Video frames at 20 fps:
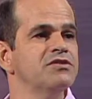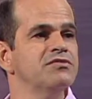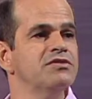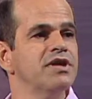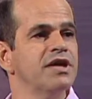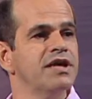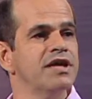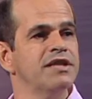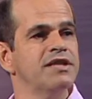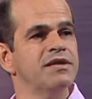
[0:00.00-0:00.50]
o que
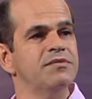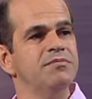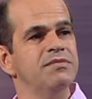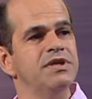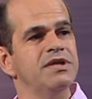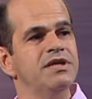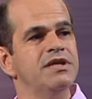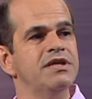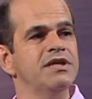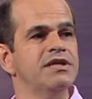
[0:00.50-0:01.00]
a
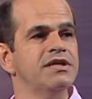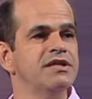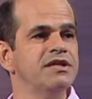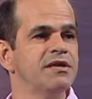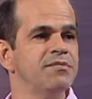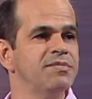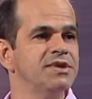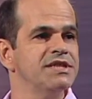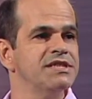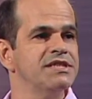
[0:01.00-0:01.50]
academia e
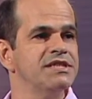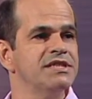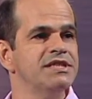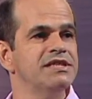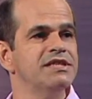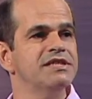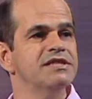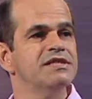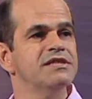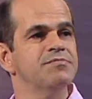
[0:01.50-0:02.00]
a
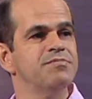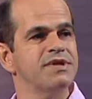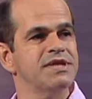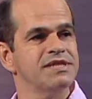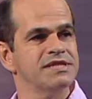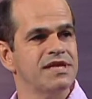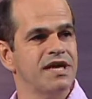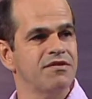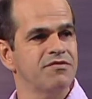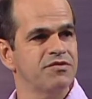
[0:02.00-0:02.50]
pesquisa
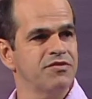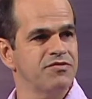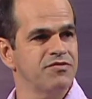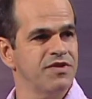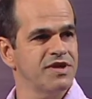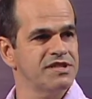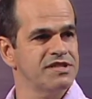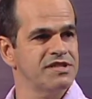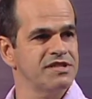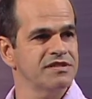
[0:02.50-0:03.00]
pensavam e
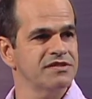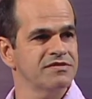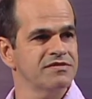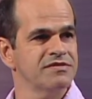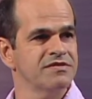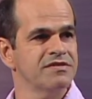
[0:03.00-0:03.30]
faziam.